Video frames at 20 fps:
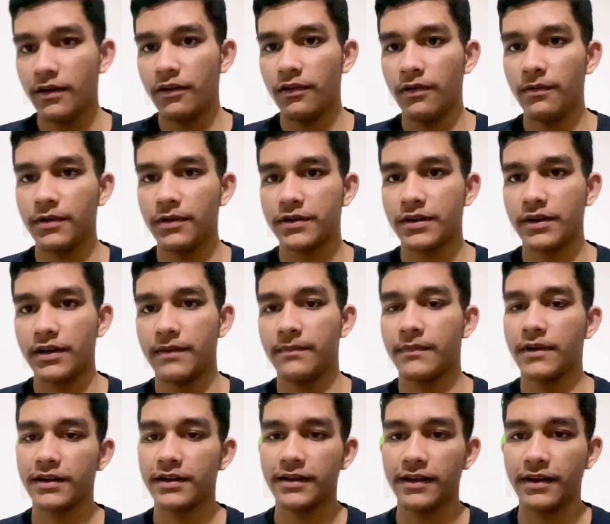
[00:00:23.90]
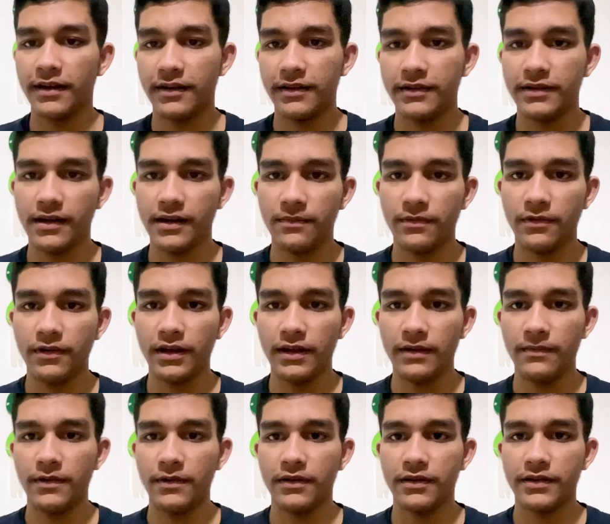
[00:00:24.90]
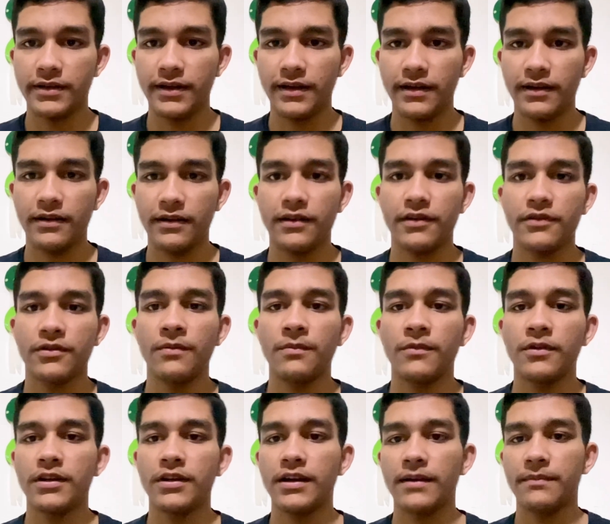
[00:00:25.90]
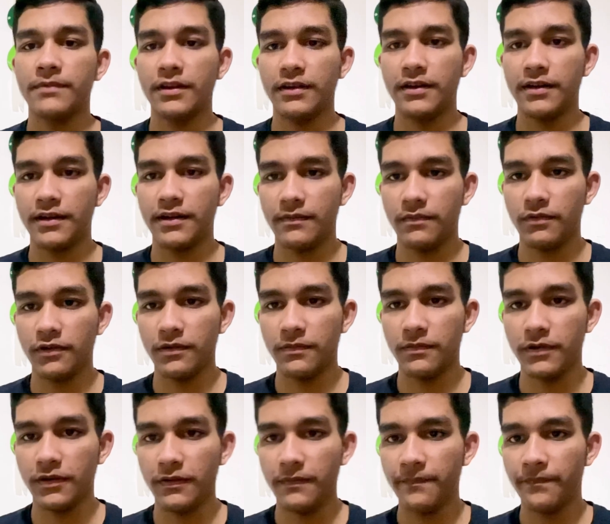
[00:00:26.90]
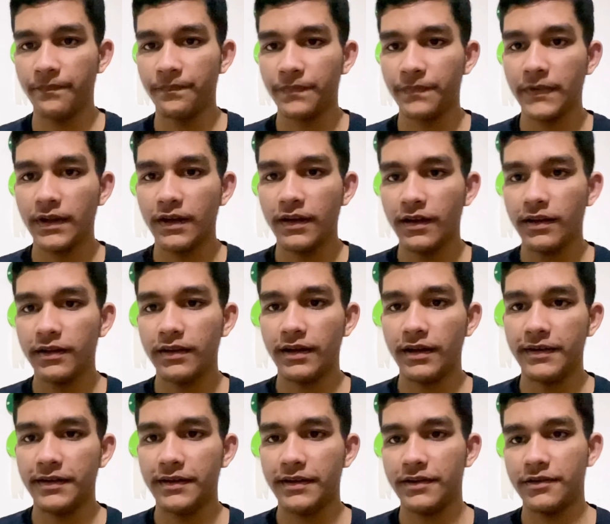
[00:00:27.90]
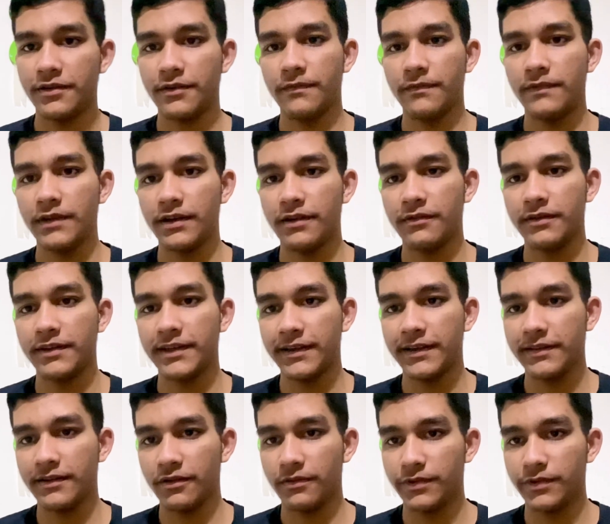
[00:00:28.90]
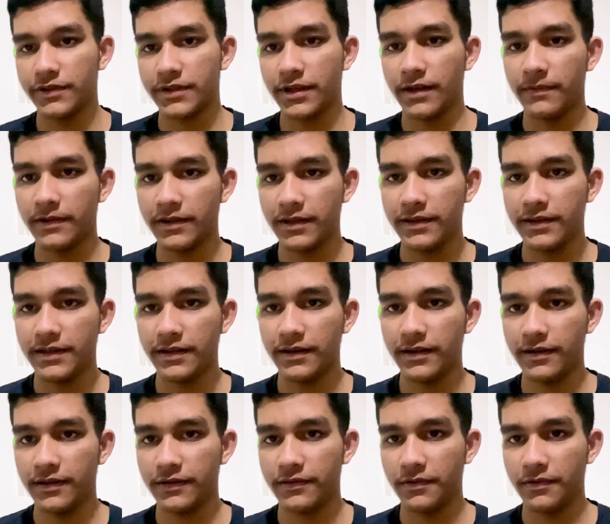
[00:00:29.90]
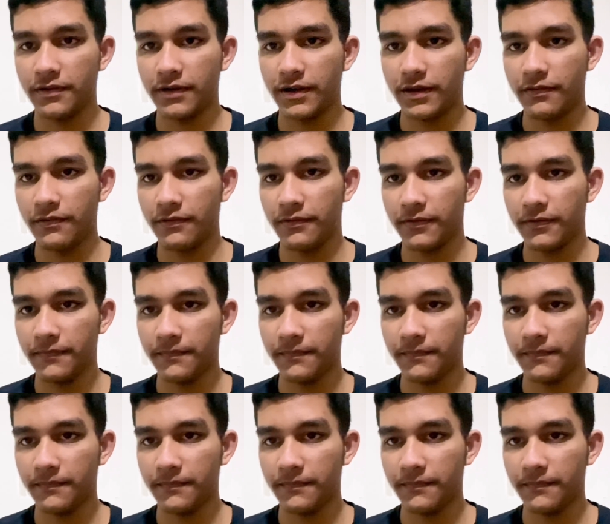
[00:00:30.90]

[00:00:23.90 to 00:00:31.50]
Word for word: অবশ্যই আমরা সেখানে যাব এবং সেখানকার সম্বন্ধে আপনাদেরকে বলবো তাই এসব ভিডিও দেখতে অবশ্যই আমাদের চ্যানেলে চোখ রাখুন